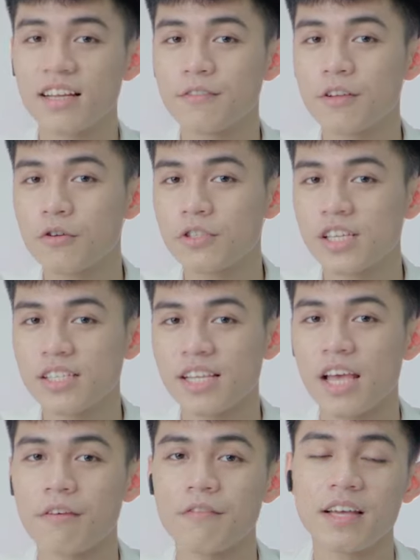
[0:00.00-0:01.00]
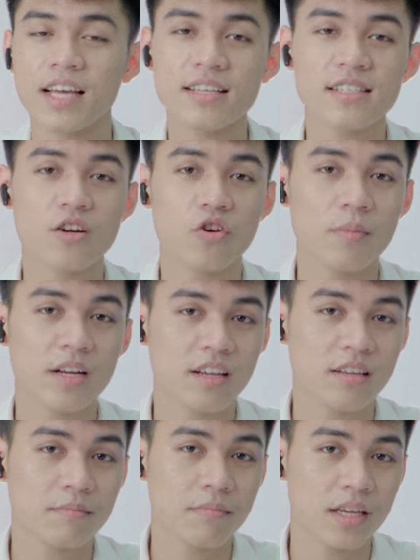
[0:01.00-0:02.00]
là video chia sẻ về cách sửa lỗi màn
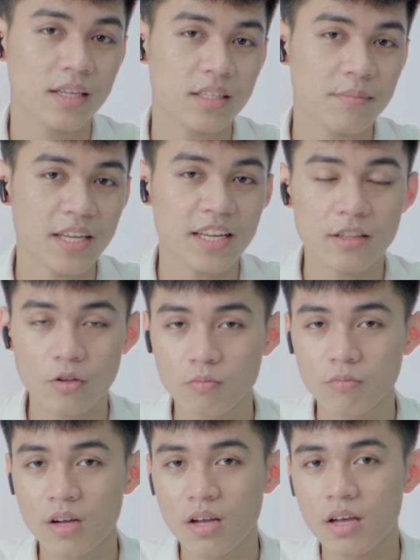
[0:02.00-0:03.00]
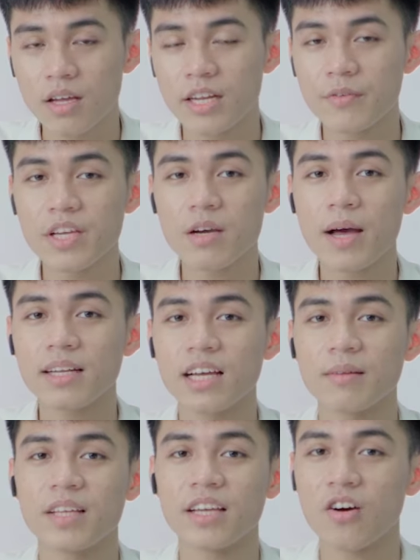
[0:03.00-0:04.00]
hình bị nhấp nháy liên tục. Nếu như các bạn
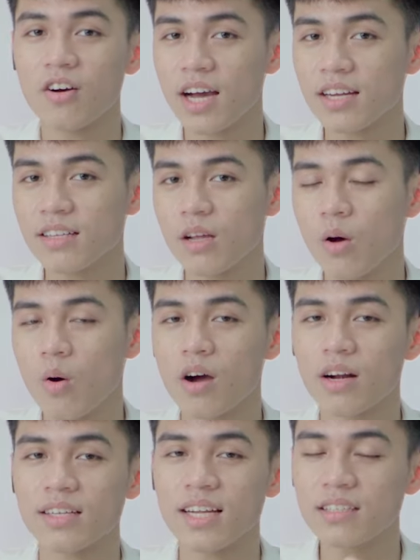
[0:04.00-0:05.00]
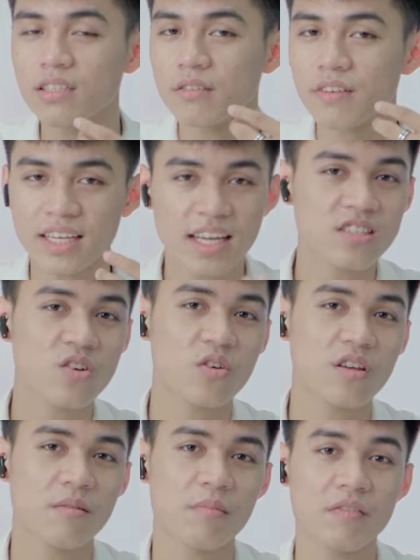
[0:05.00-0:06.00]
cảm thấy khó khăn hoặc là đã thử vài cách rồi
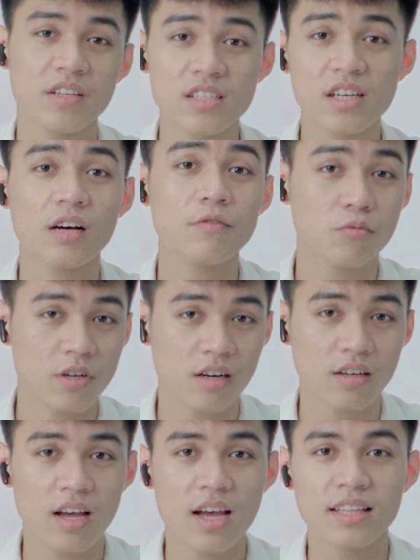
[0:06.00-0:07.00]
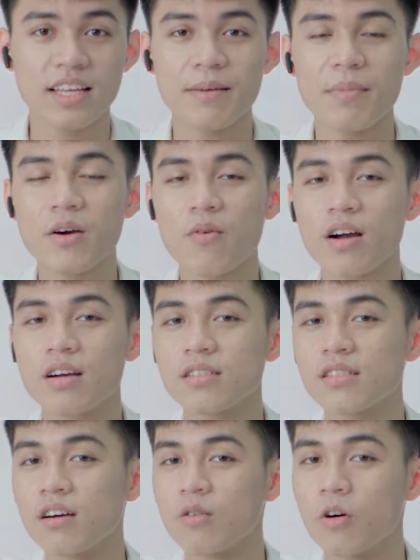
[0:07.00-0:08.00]
mà vẫn chưa khắc phục được thì hãy mang qua cơ
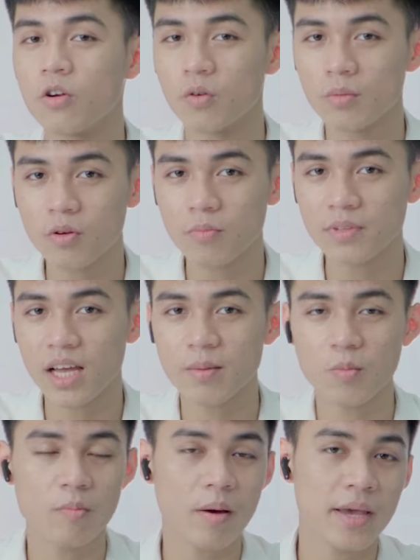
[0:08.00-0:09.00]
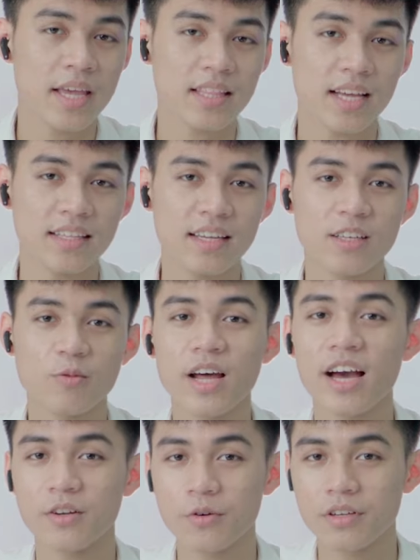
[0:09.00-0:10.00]
sở của Đúng Laptop tại 43B Thái Thịnh, Đống
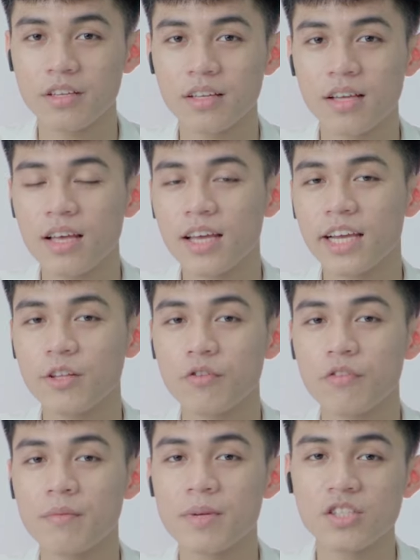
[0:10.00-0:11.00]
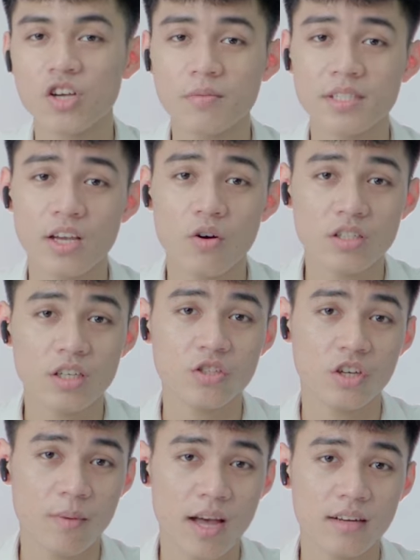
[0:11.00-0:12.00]
Đa, Hà Nội. Kỹ thuật viên Shop sẽ hỗ trợ
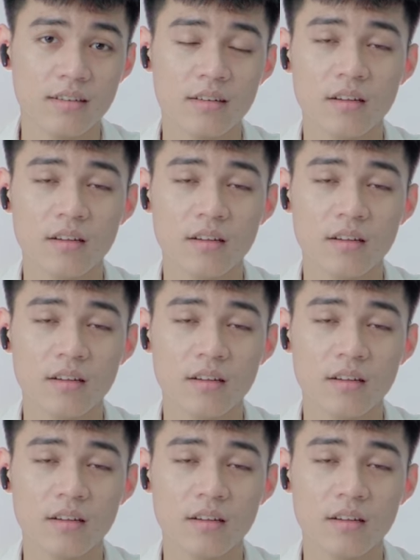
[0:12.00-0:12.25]
cho các bạn.